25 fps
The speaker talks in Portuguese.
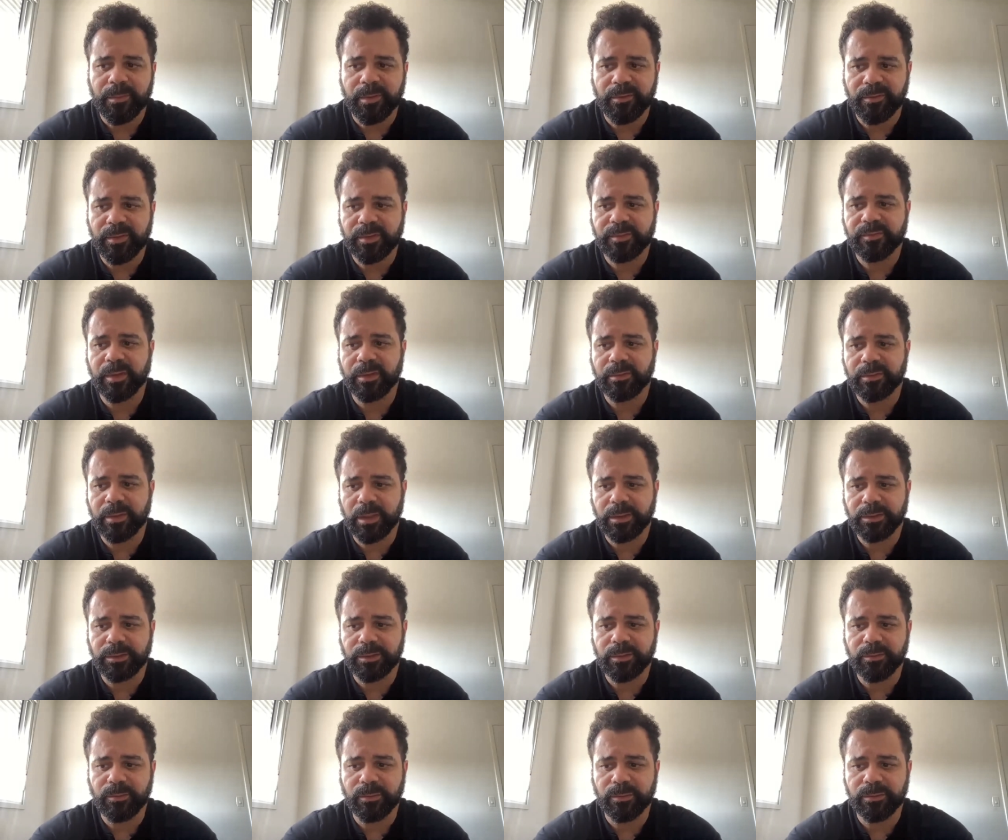Eu fiz
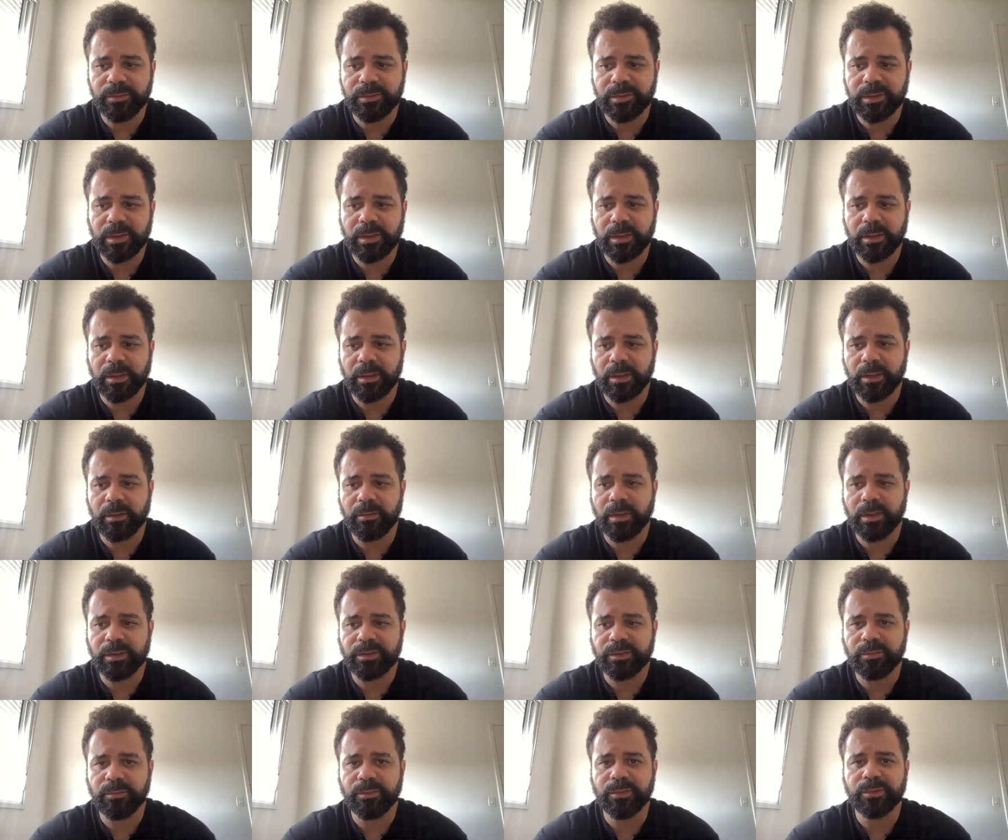faculdade de música. Eu
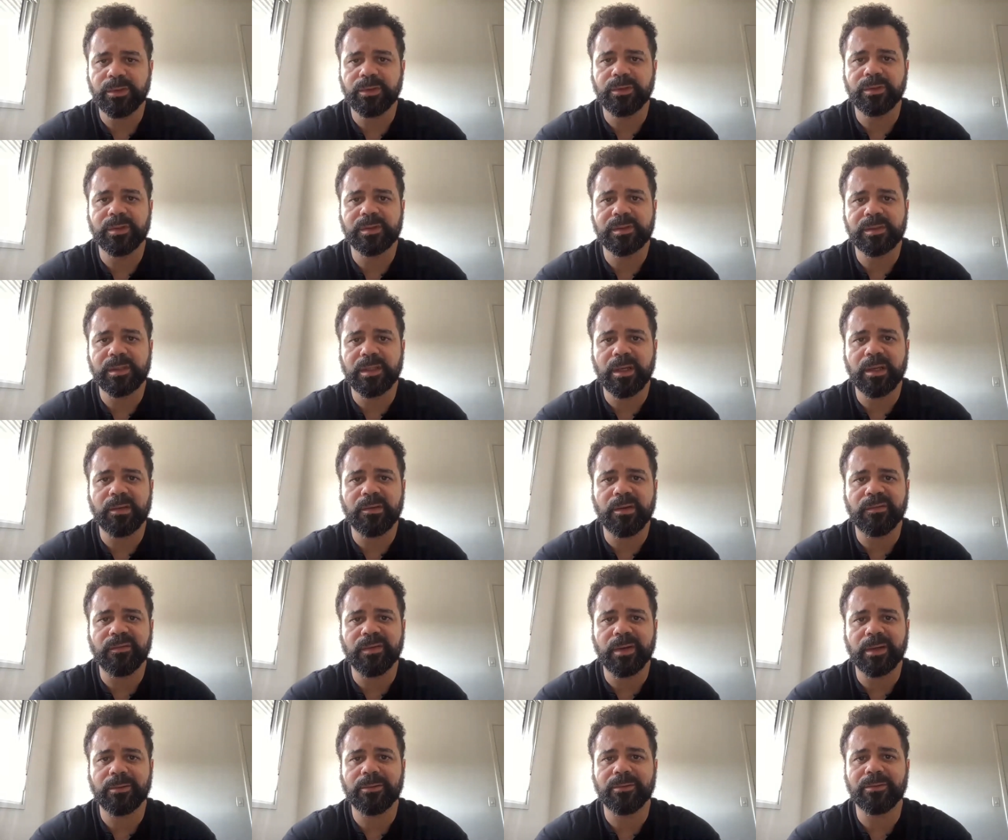acho muito estranho
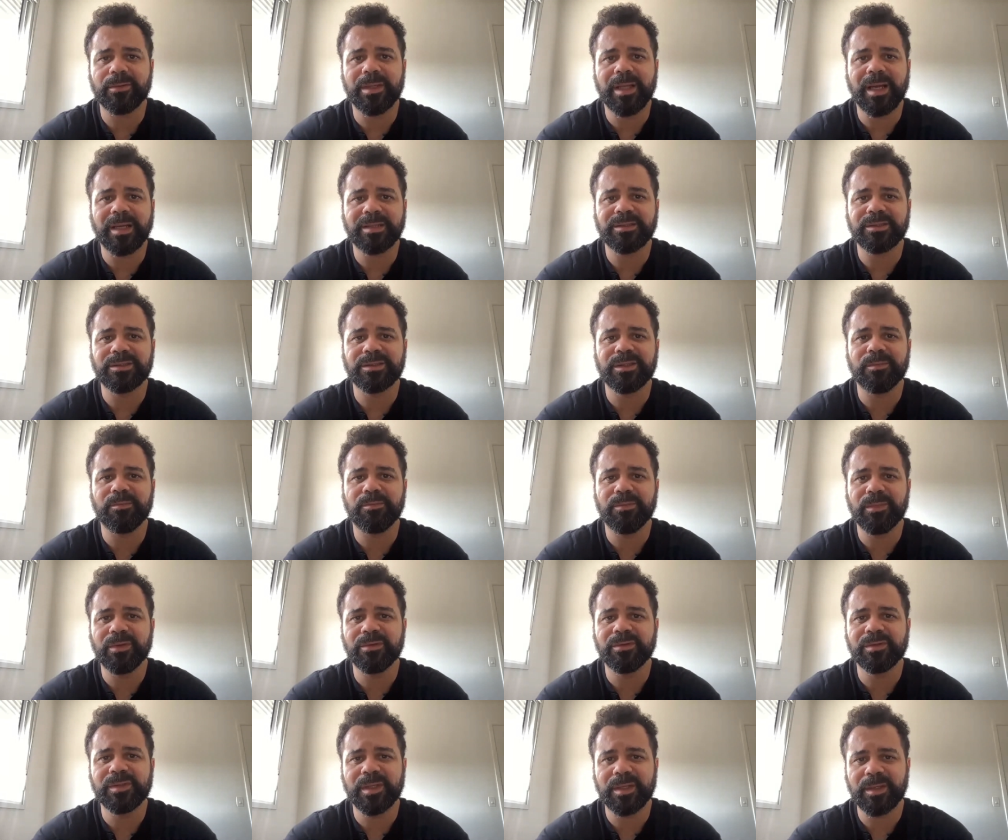a faculdade de
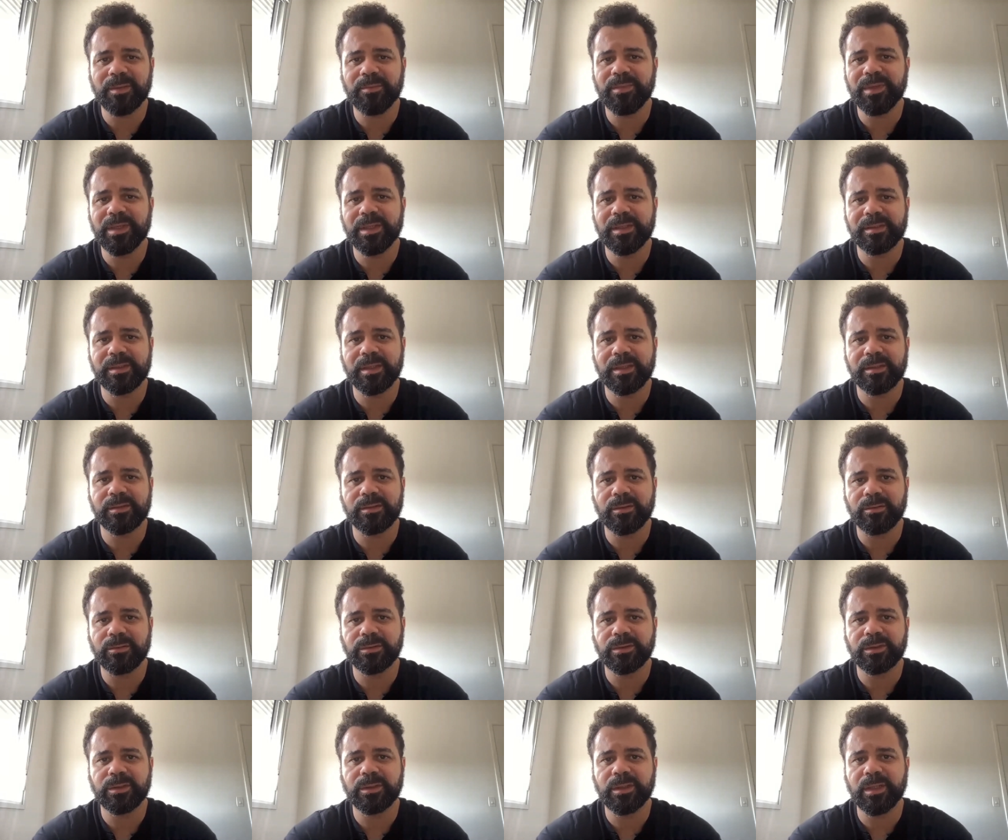music business ou
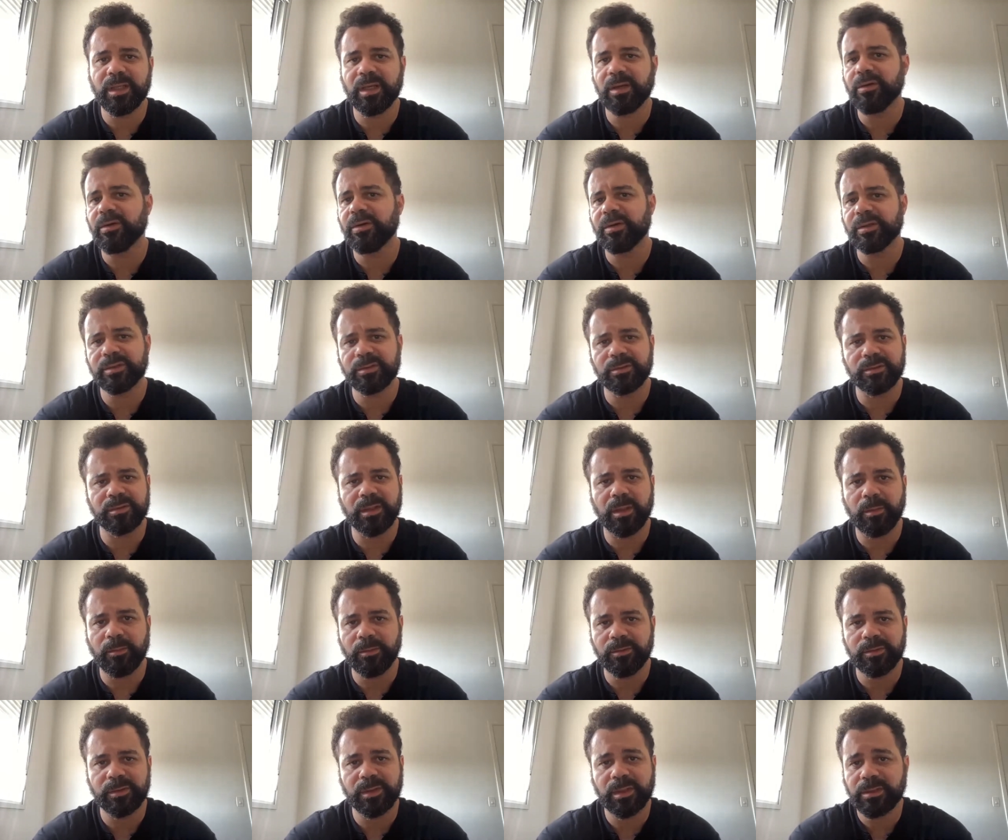de negócios da
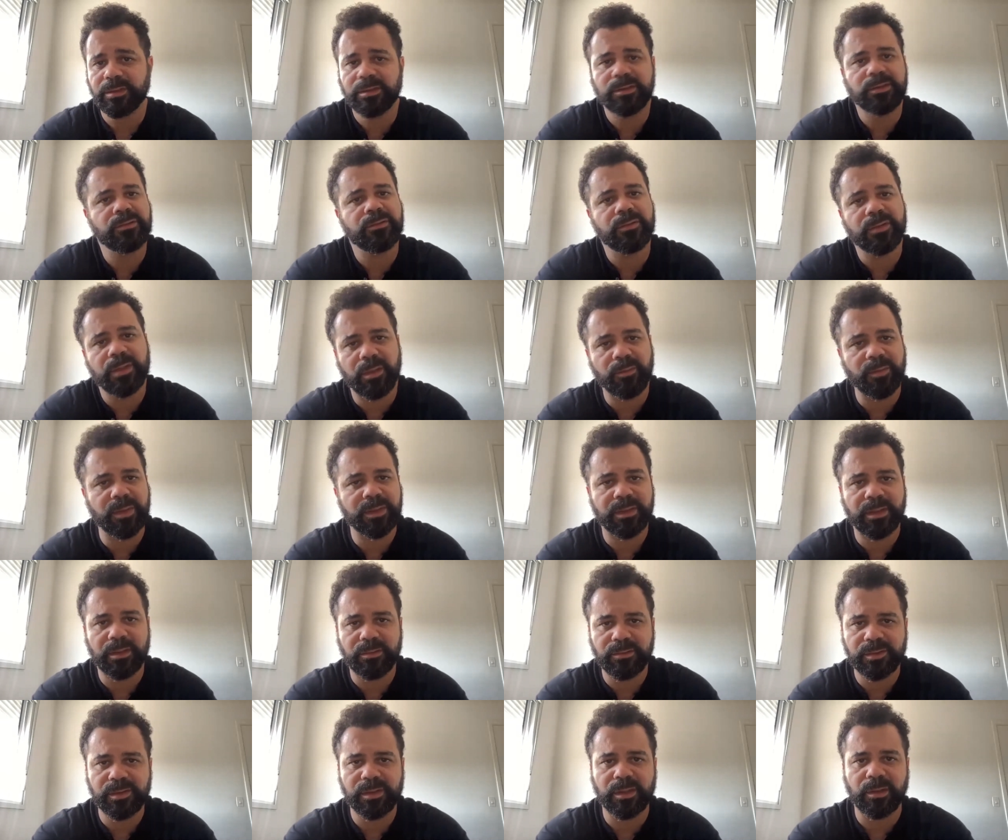música, a gente não tem uma
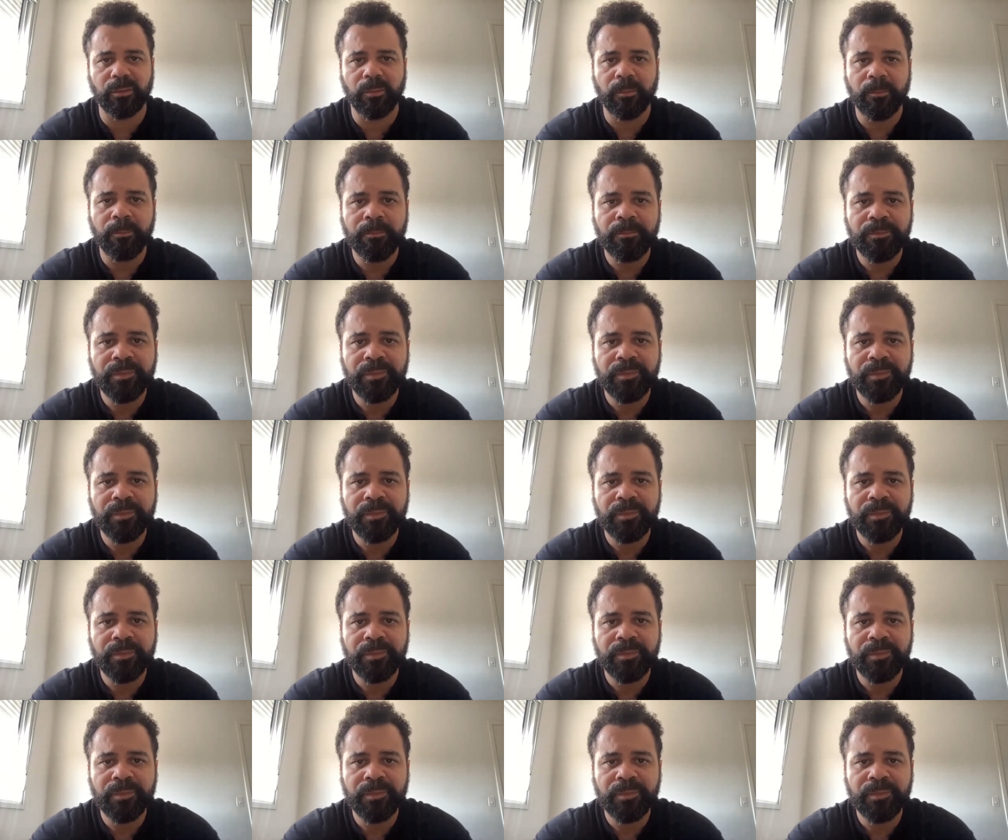tradução.